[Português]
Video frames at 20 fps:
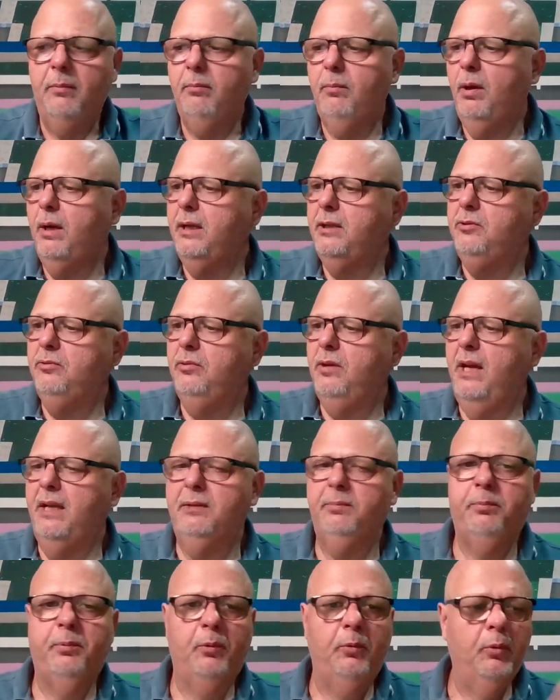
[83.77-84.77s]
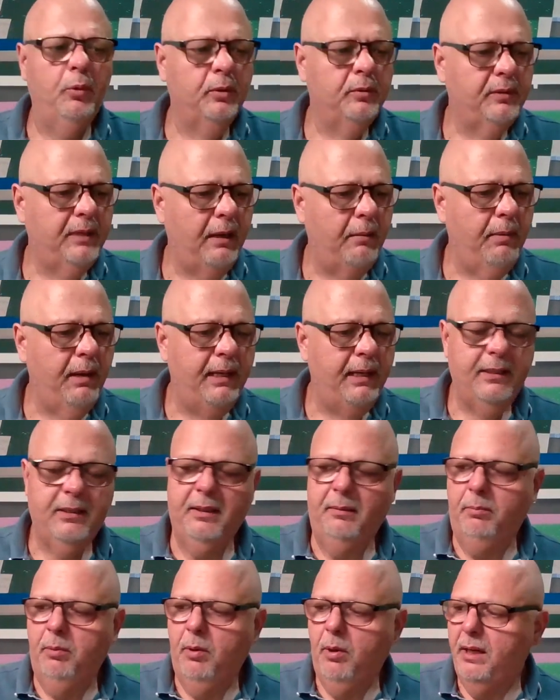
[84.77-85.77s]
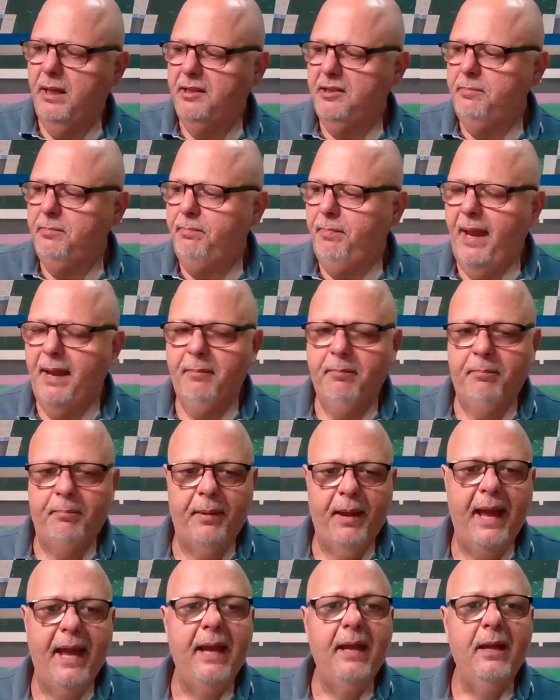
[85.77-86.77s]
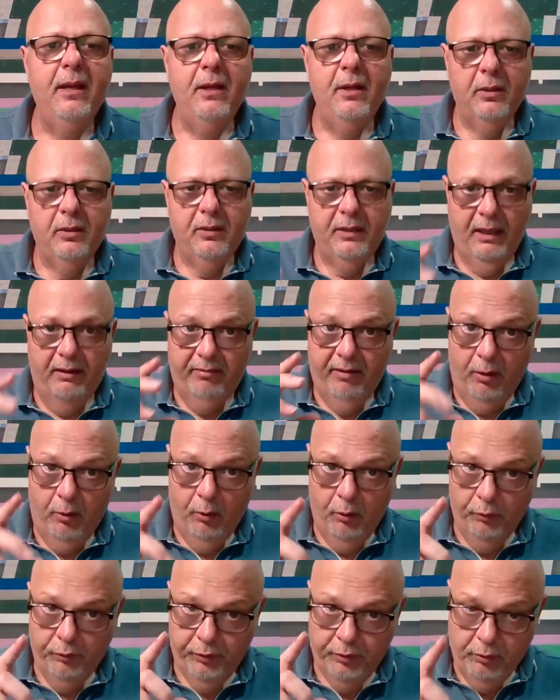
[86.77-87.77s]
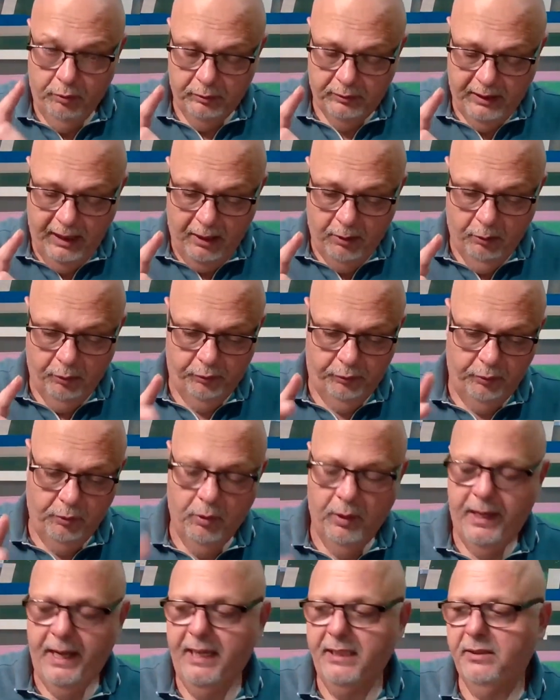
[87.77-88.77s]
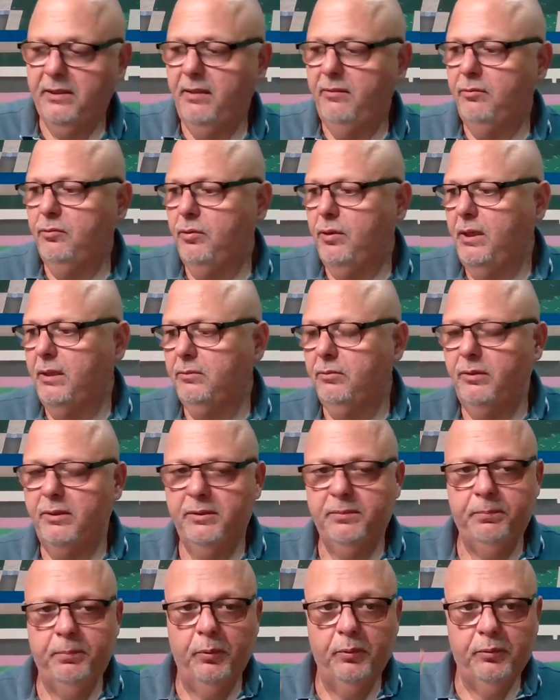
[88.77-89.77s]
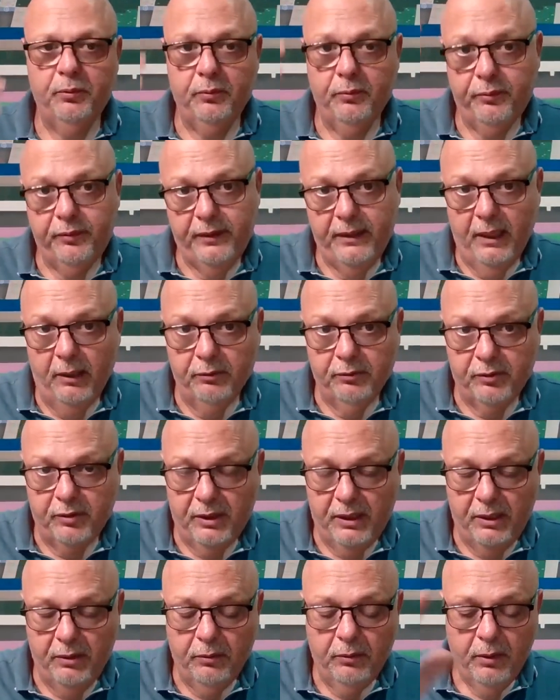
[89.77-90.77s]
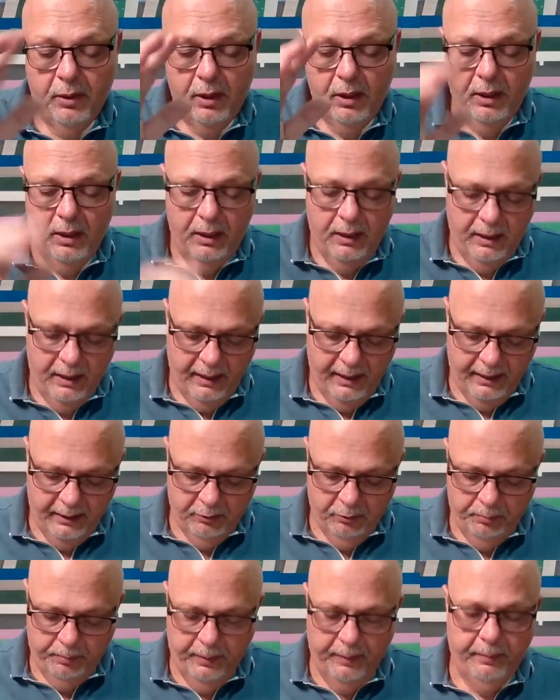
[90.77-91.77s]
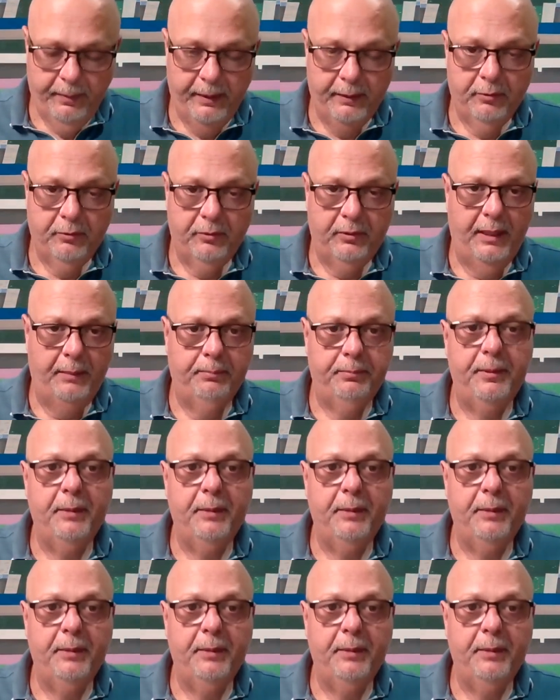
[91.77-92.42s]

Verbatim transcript: Bola de um lado para o outro, trabalhando a bola, de pé em pé, Estava 11 contra 11. O Goiás teve um jogador expulso no finalzinho é, do primeiro tempo.